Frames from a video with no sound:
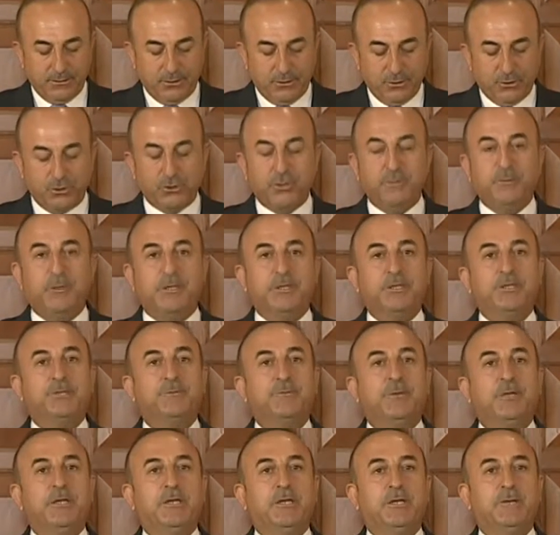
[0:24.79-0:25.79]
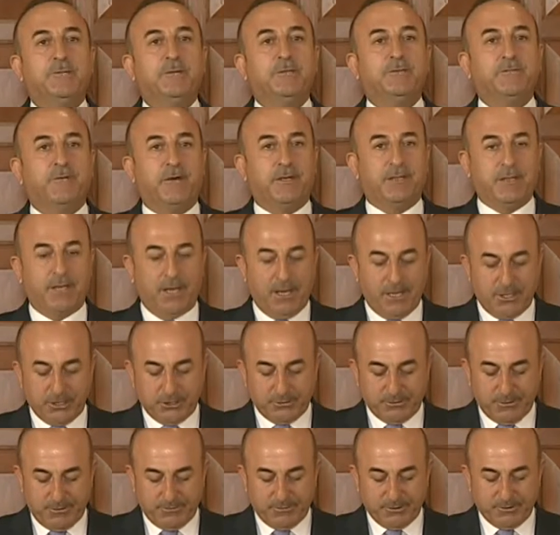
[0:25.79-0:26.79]
güçlü bir işbirliğimiz var,
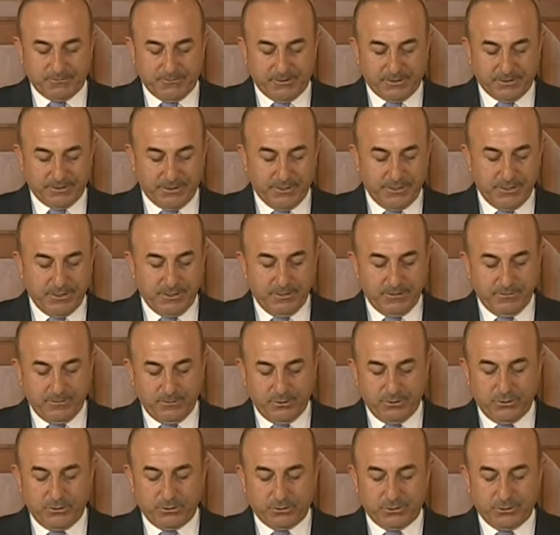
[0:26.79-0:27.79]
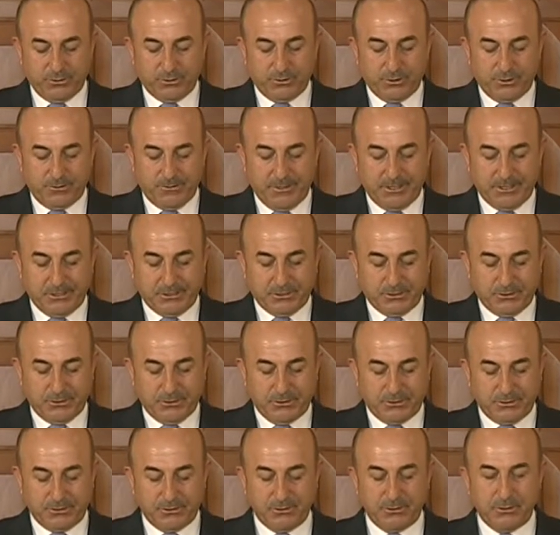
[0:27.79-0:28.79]
dayanışmamız var. Bunu sürdürmek
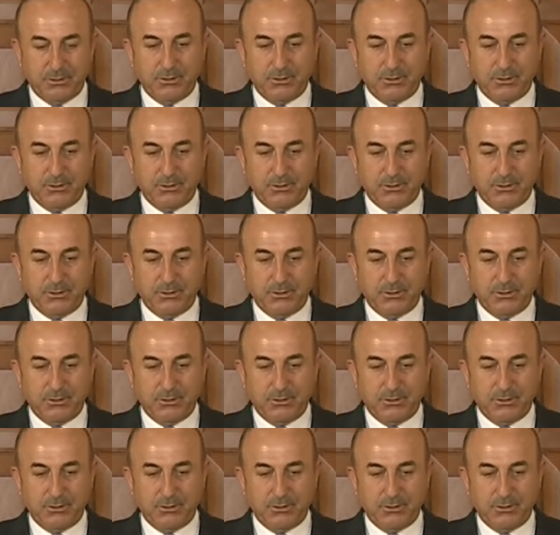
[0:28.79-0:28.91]
istiyoruz.